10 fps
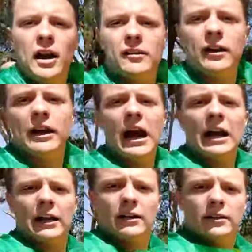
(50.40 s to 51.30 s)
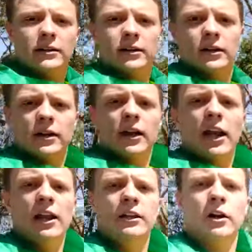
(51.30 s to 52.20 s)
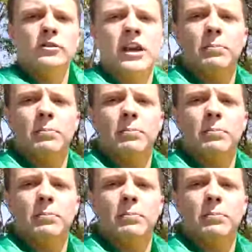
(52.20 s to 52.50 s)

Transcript: Esse cara, ele não nos